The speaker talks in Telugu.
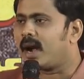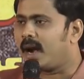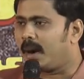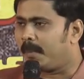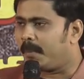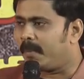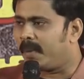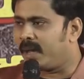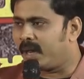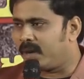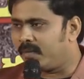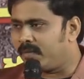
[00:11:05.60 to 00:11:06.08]

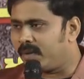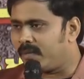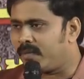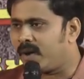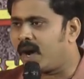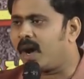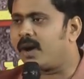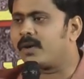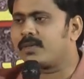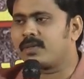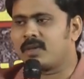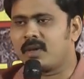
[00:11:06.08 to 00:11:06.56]
అమ్మాయిని
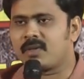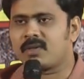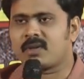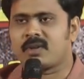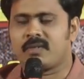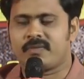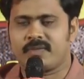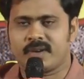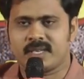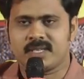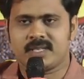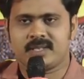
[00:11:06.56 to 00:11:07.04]
వివాహం
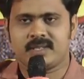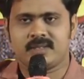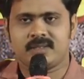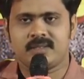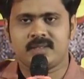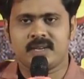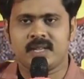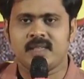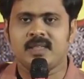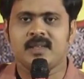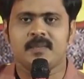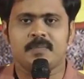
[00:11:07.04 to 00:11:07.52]
చేసుకో ఫస్ట్
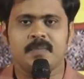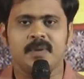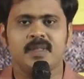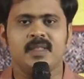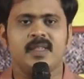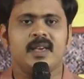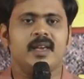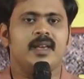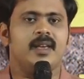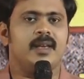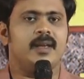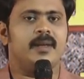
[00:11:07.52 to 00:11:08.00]
నేను
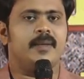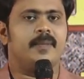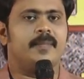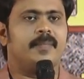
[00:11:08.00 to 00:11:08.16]
చెప్పింది చెయ్యి